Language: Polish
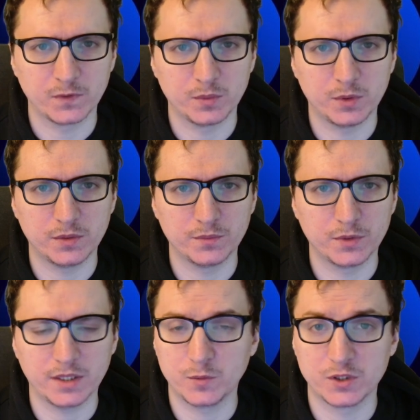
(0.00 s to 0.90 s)
no bo,
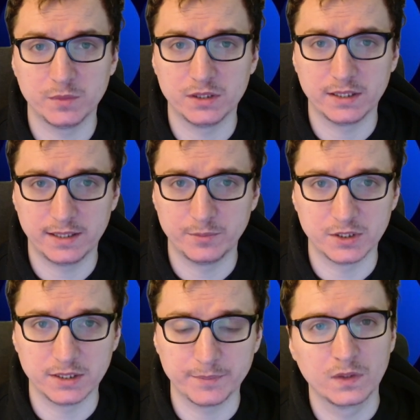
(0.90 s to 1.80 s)
bo ja muszę być
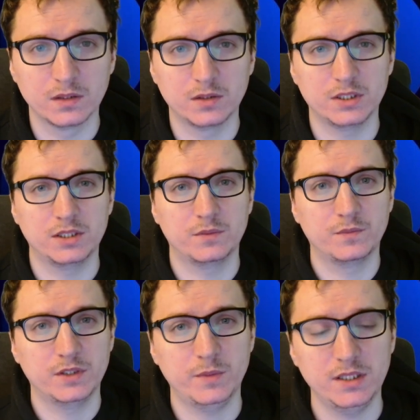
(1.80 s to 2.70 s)
najlepszy, nie? Chociaż
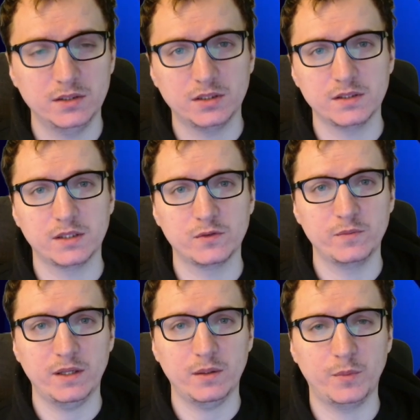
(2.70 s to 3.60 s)
chyba nie do końca
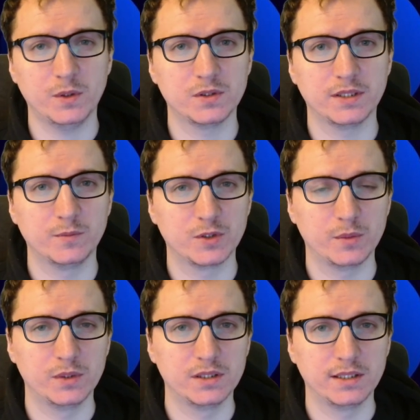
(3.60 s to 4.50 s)
rozumiała, po co ja
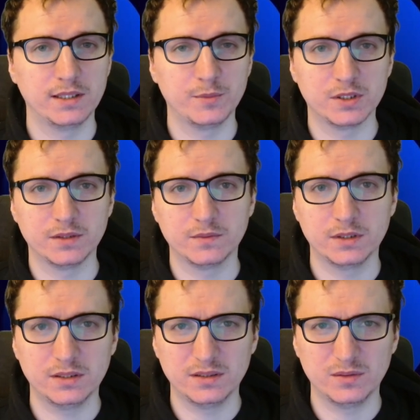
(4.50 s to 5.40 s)
muszę być najlepszy.
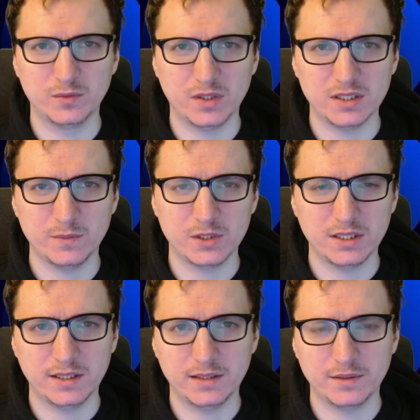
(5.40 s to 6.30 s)
I uważam,
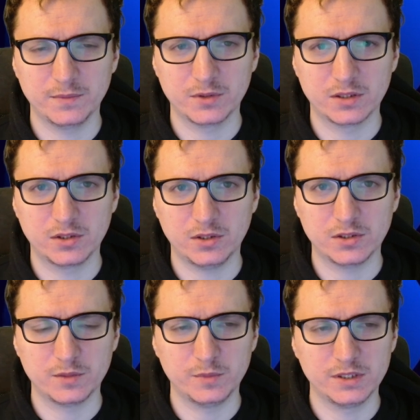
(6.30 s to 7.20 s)
że, że
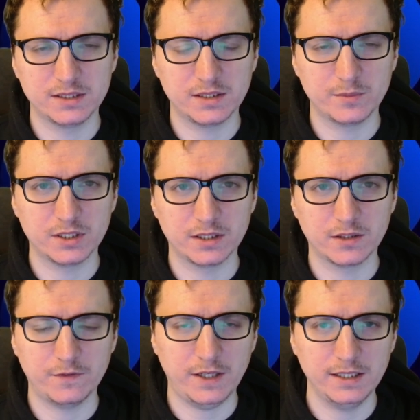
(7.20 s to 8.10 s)
to, żeby dzieckiem się
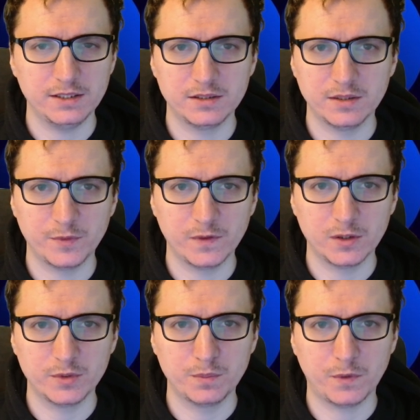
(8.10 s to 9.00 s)
chwalić, nie
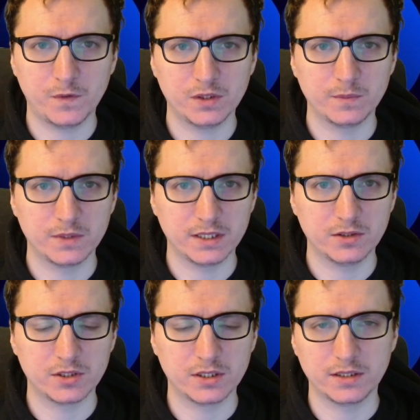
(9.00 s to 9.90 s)
powinno być powodem
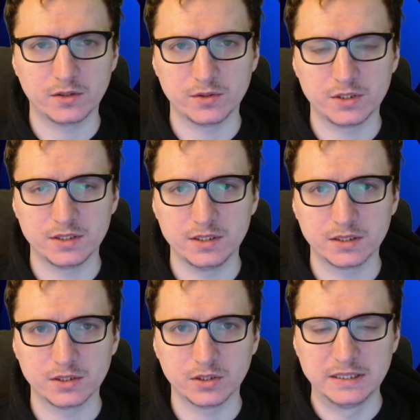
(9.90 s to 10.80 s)
tego, że rodzic
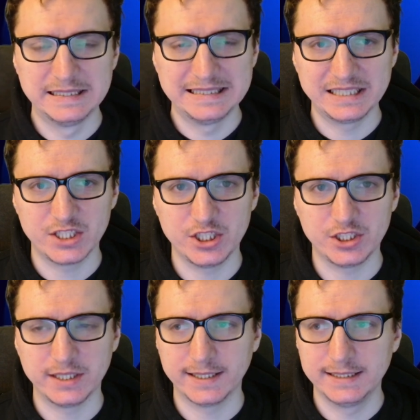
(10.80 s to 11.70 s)
dziecko
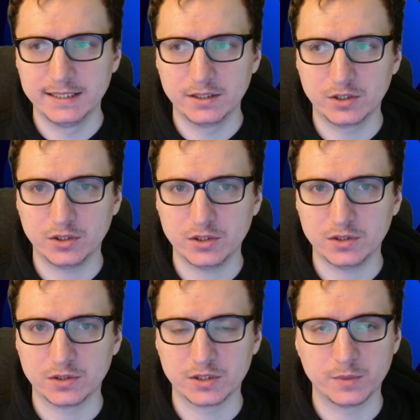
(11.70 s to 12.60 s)
ciśnie
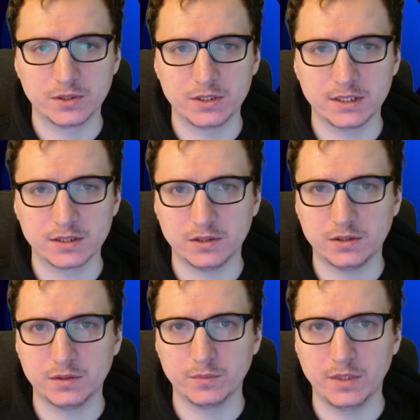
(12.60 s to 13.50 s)
to, żeby to
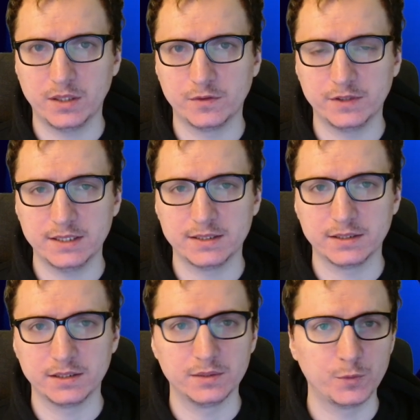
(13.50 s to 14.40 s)
dziecko miało wiedzę
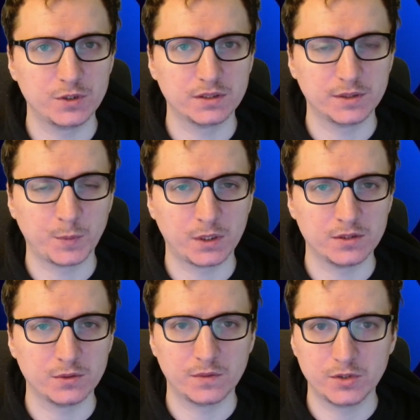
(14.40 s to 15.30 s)
i później sobie
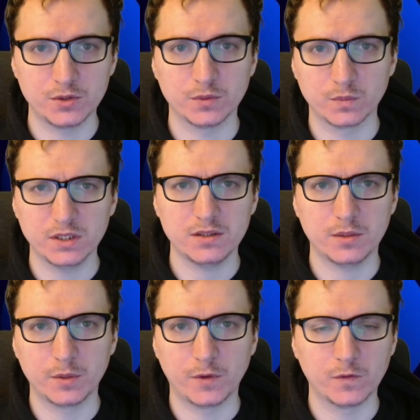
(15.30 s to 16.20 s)
poradziło w życiu, to jest
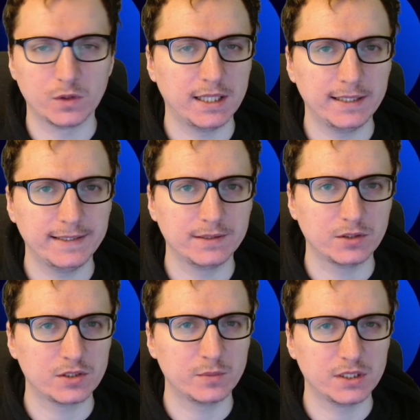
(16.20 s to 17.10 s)
dobry powód, ale
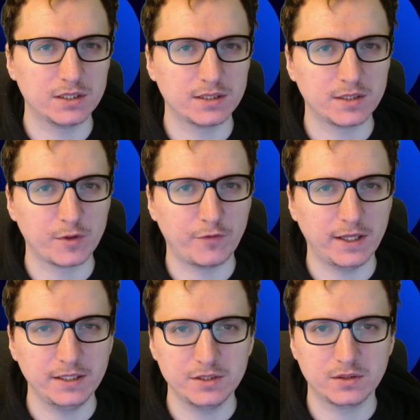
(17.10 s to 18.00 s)
to, żeby się dzieckiem
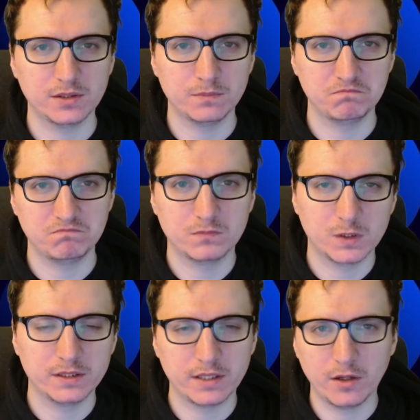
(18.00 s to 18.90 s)
chwalić,
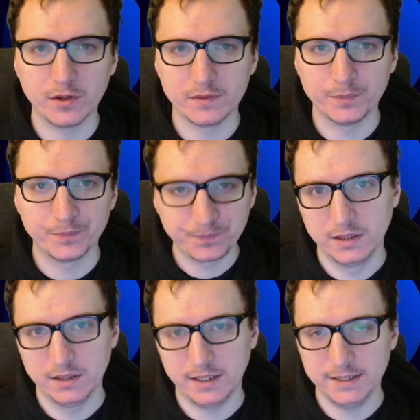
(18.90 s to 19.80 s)
to jest egoizm.
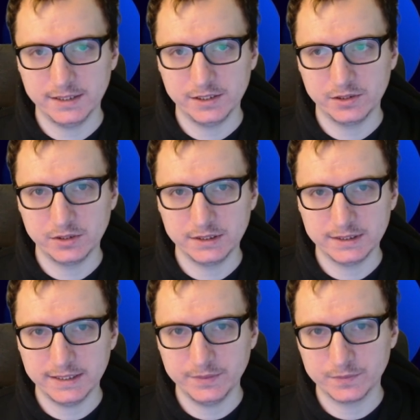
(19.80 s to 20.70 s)
Ale nasi
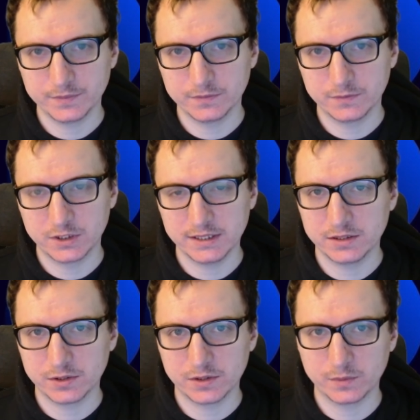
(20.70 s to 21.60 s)
rodzice
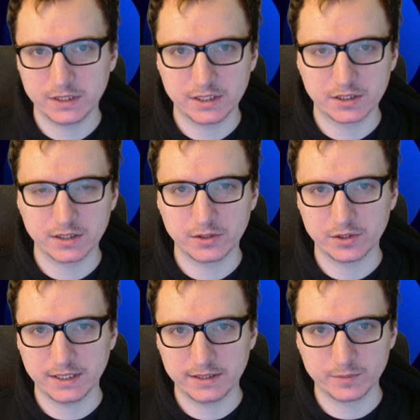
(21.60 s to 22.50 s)
często są też
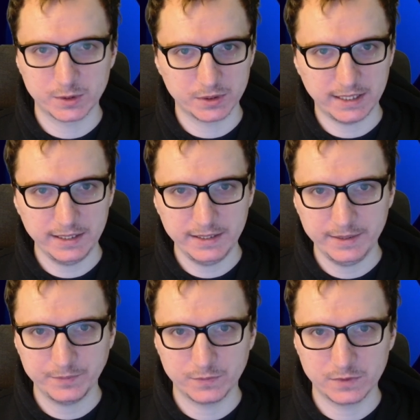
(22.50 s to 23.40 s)
niedojrzali
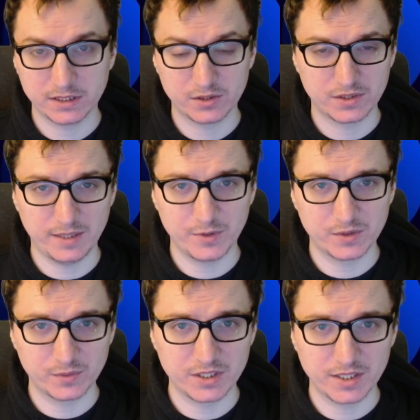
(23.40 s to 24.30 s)
emocjonalnie, często sami
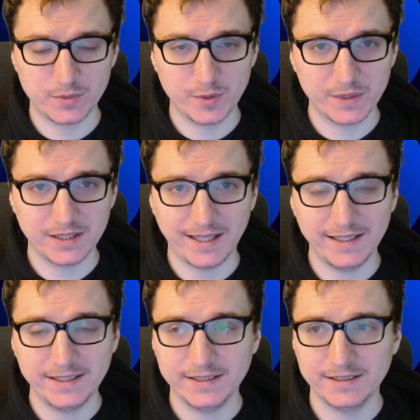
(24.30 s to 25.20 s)
są dziećmi
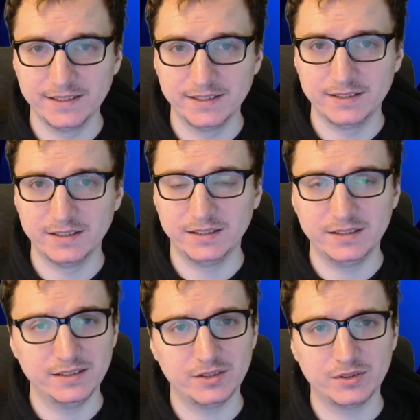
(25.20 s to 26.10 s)
mentalnie
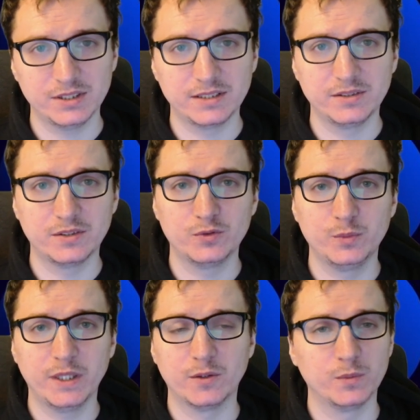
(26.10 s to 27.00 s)
i oni tego nie
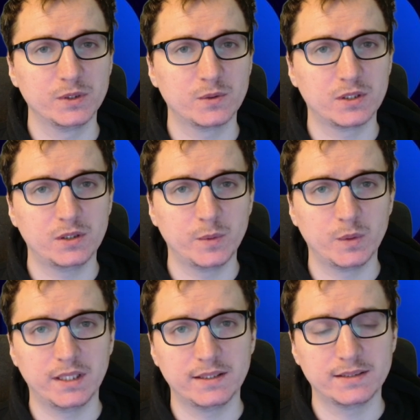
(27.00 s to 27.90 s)
rozumieją. Myślą, że
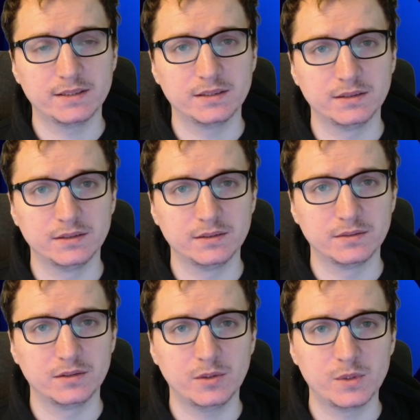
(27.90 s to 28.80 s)
robią dla nas e,
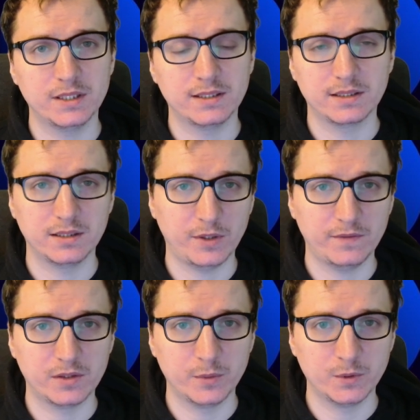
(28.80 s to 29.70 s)
dobrze, a tak
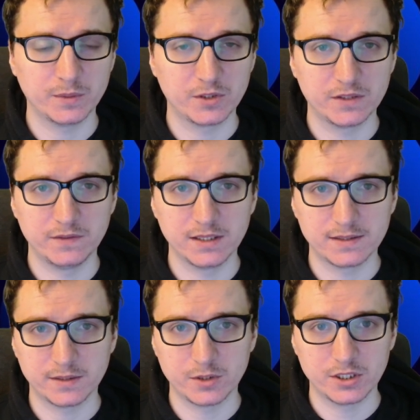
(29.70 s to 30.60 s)
naprawdę robią nam krzywdę na
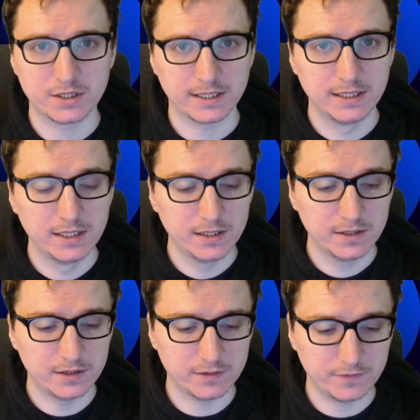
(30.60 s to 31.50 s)
całe życie.
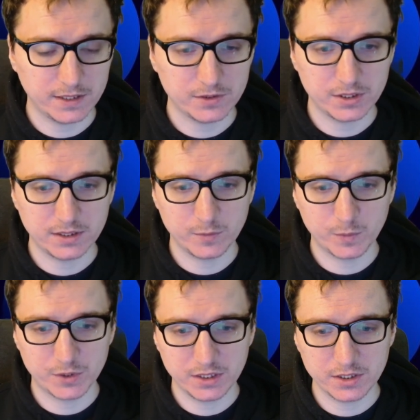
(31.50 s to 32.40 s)
E, warto się temu
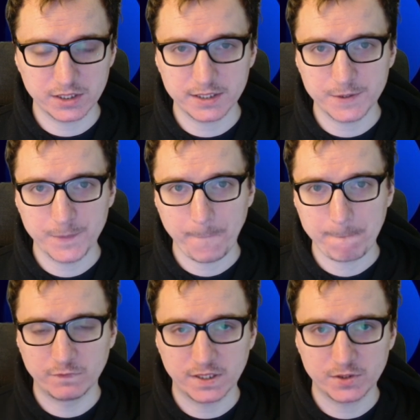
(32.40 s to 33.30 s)
przyjrzeć,
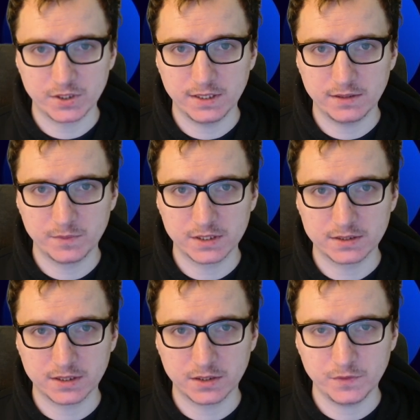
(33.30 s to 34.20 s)
warto się nad tym
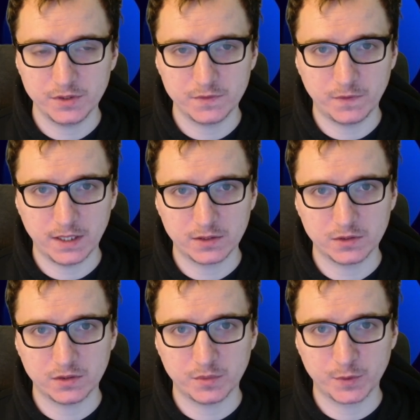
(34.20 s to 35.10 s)
zastanowić,
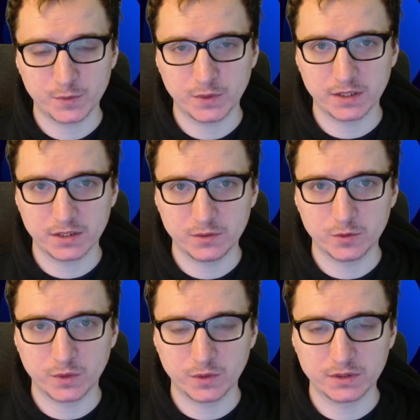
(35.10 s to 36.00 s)
warto posłuchać
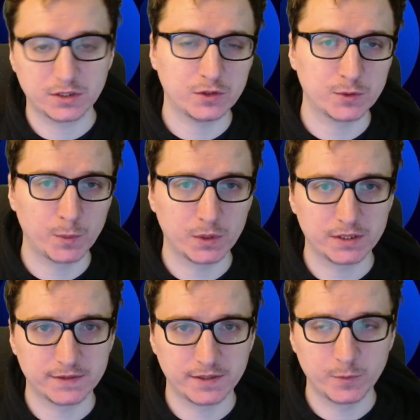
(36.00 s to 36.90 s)
kilku mądrych osób, które
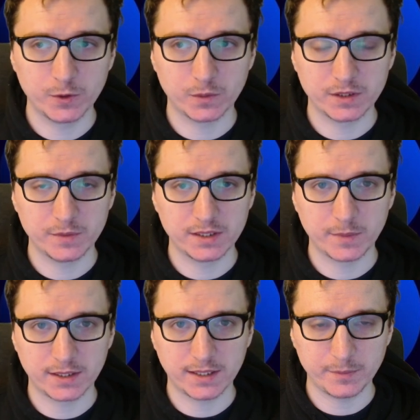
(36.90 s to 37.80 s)
się zajmują tymi
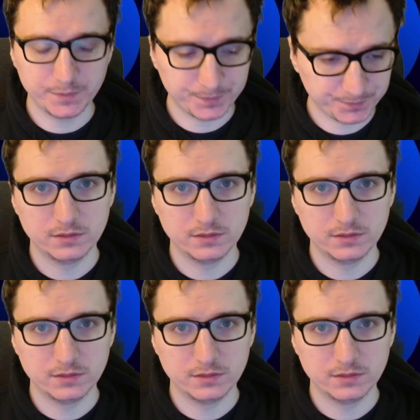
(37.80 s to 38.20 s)
tematami,